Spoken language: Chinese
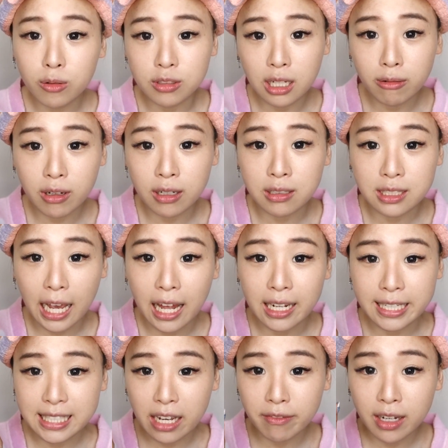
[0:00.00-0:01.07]
我上网查
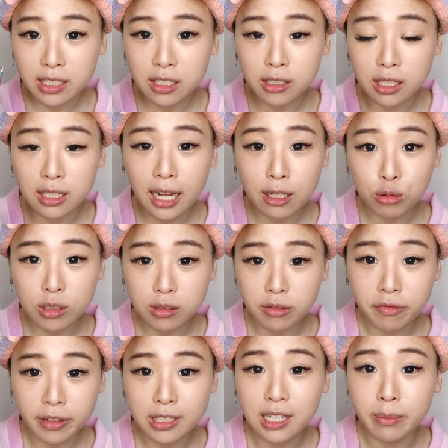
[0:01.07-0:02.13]
了一下，发现其实它算是
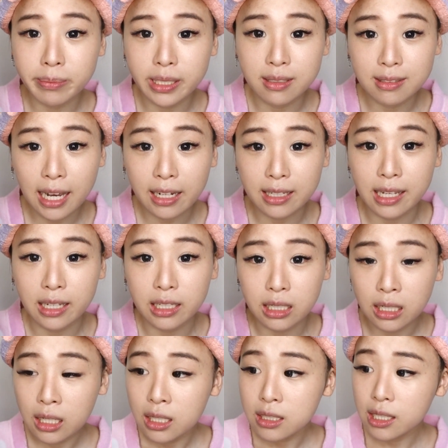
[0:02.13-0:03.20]
非常平价的眼影，